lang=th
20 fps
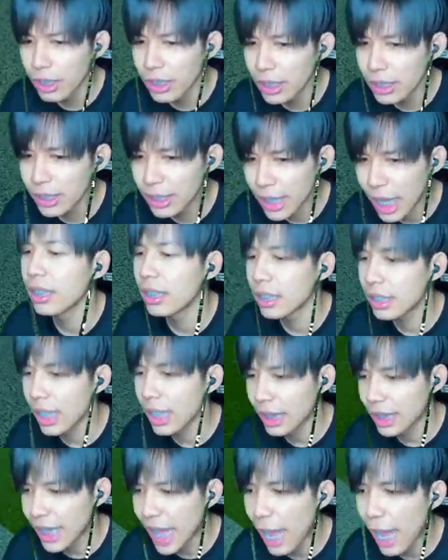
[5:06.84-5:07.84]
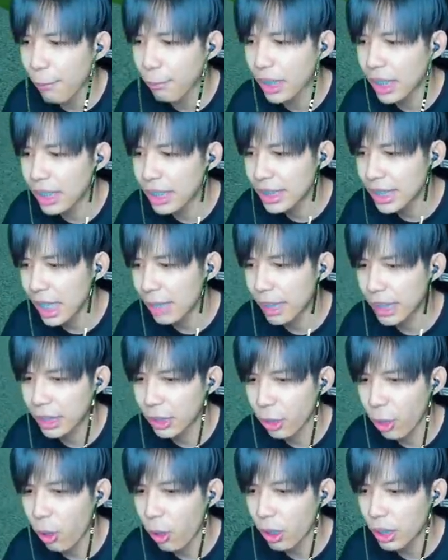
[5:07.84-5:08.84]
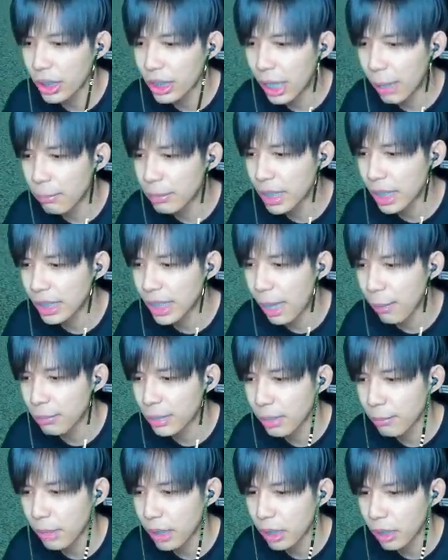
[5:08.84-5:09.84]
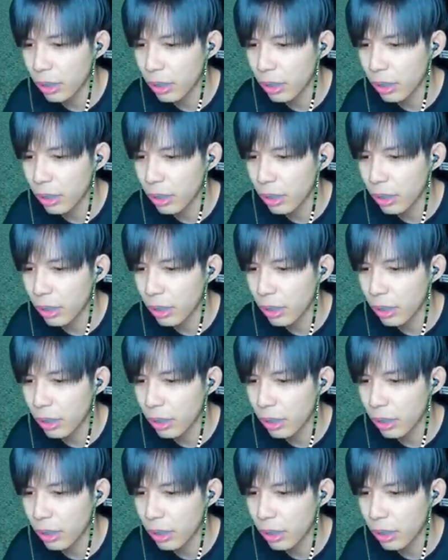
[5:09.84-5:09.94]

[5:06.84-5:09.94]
แซดแซดดาบแล้วก็แซดมาต่อเลยนะครับแซดดาบแซดหมัดแล้วก็